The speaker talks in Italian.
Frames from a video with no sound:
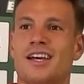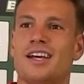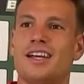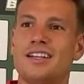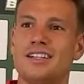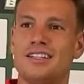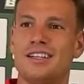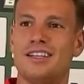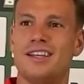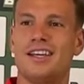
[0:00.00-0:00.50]

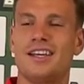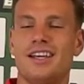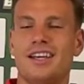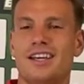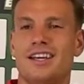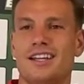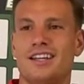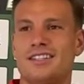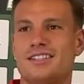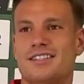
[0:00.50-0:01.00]
di
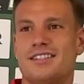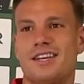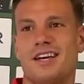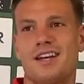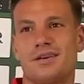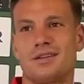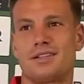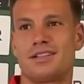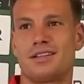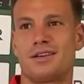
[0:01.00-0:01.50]
iniziare
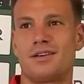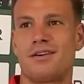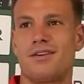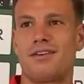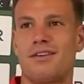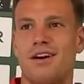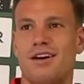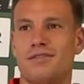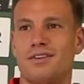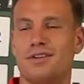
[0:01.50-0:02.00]
questa nuova
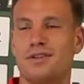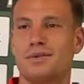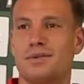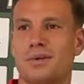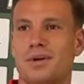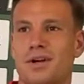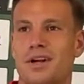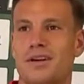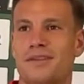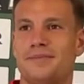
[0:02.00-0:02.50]

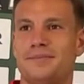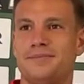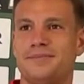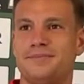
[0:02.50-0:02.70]
avventura.